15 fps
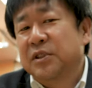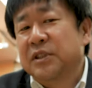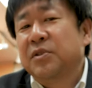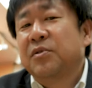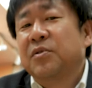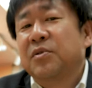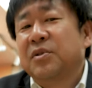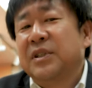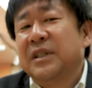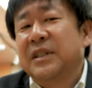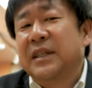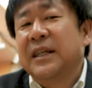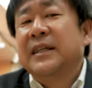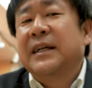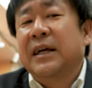と自動
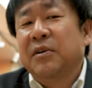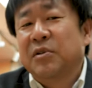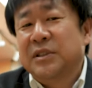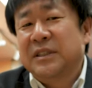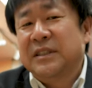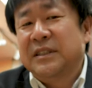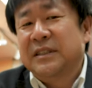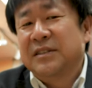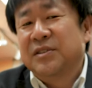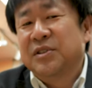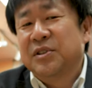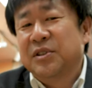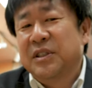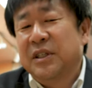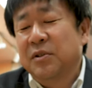切り替えをす
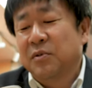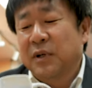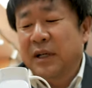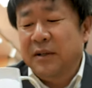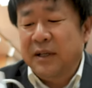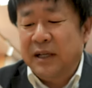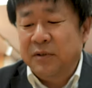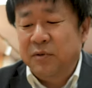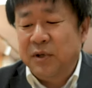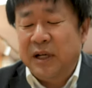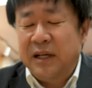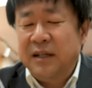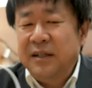る機能はあの